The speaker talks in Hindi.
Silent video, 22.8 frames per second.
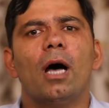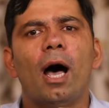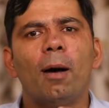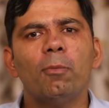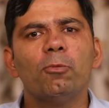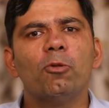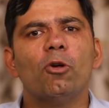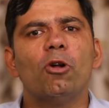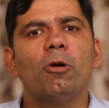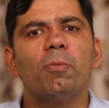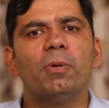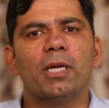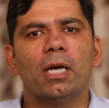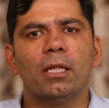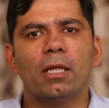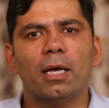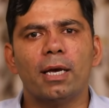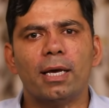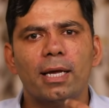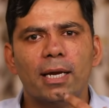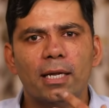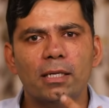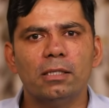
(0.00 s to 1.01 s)
आमतौर पे
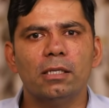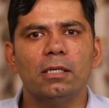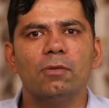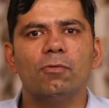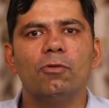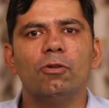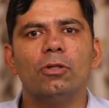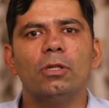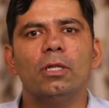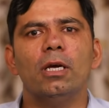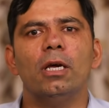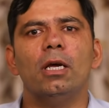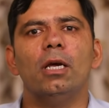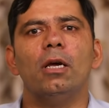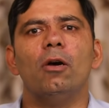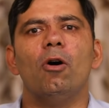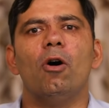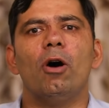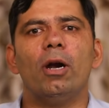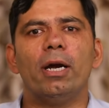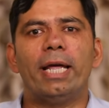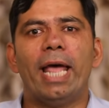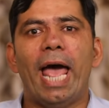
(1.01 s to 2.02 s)
ज़्यादा एग्रेसिव होते हैं
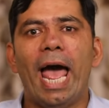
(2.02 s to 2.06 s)
और